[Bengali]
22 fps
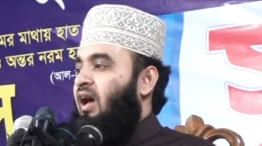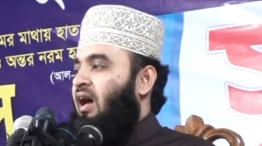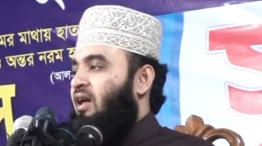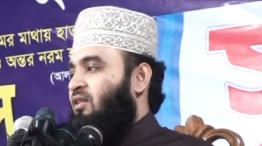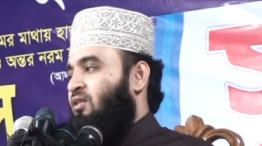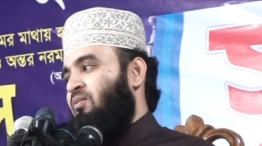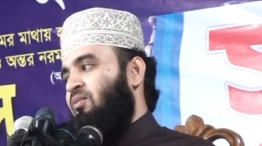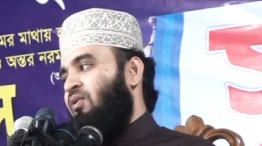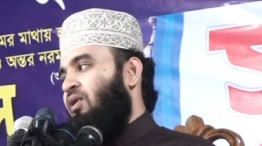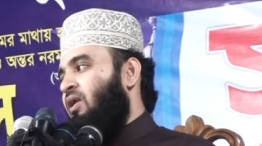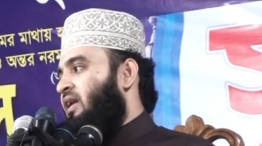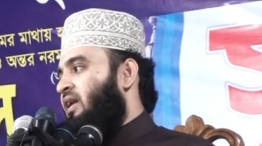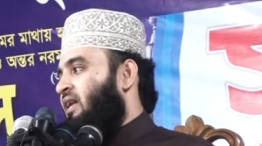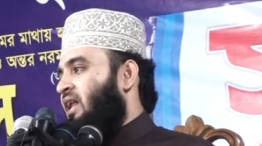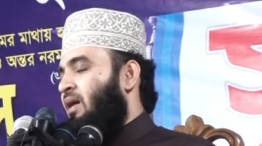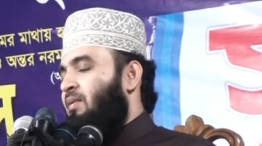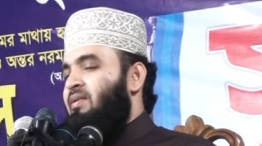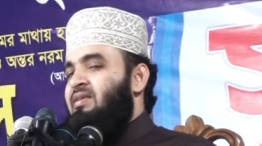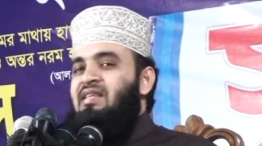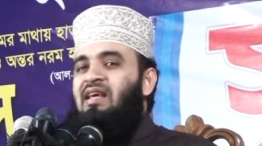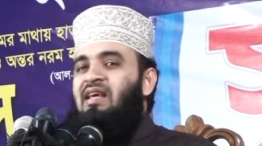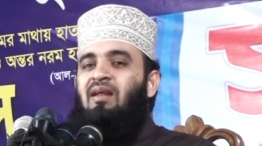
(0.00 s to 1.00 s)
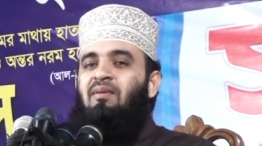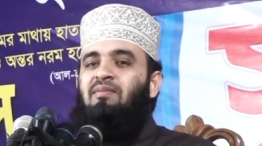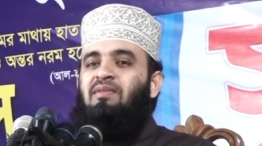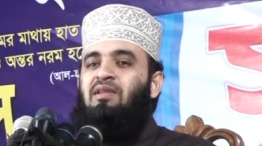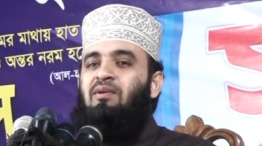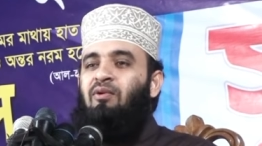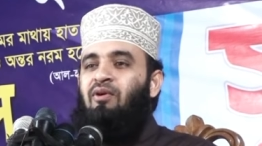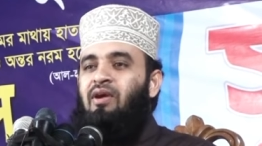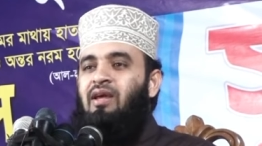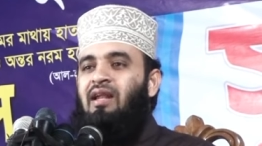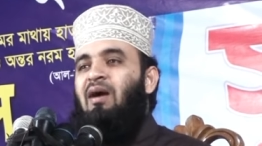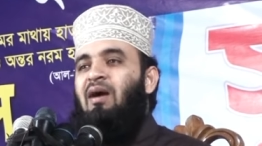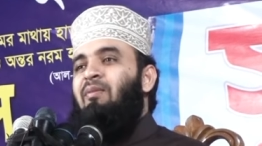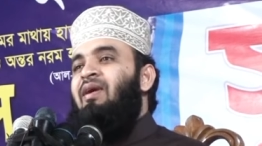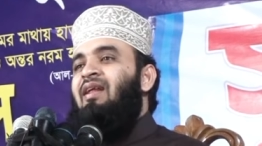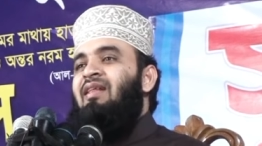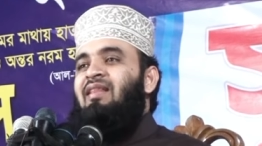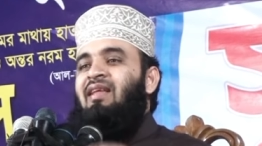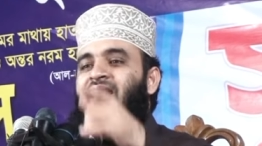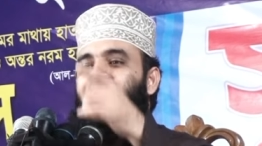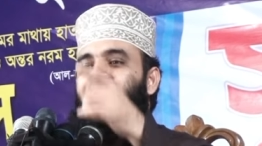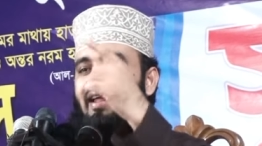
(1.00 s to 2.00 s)
আদম বলেন আমি সালাম দিব কেন
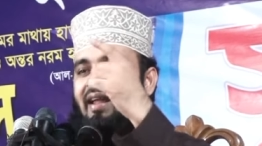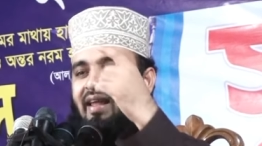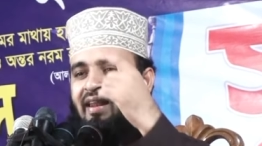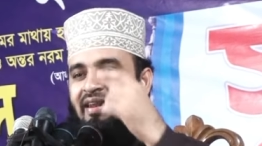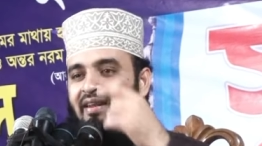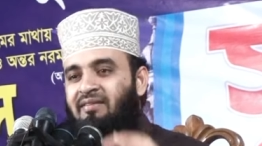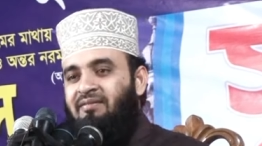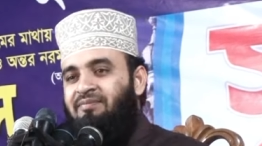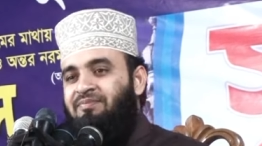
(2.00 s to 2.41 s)
আমারা দেয় না কেন